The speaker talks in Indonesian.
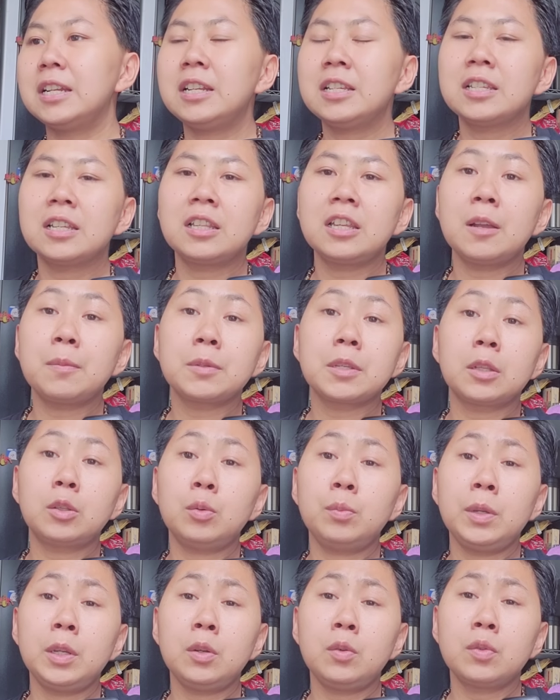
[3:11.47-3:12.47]
jadi setiap
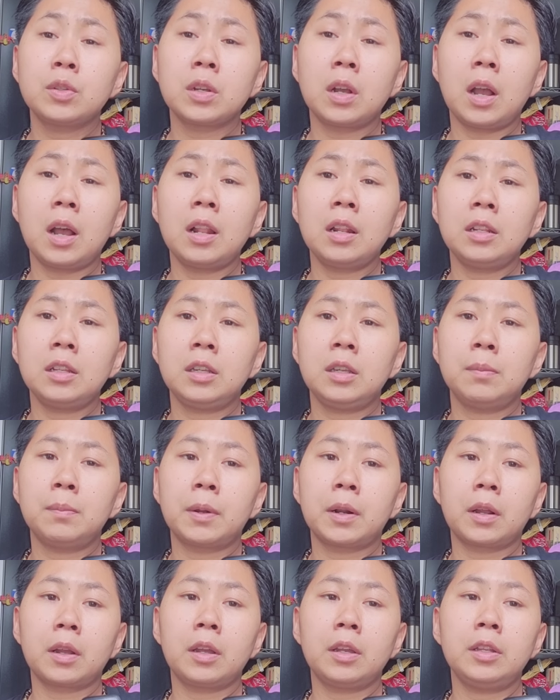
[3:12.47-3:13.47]
satu minggu
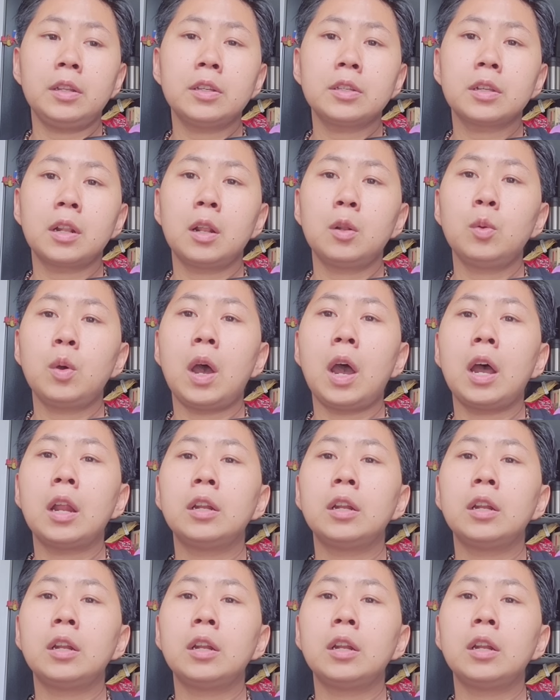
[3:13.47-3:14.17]
sekali mereka ini selalu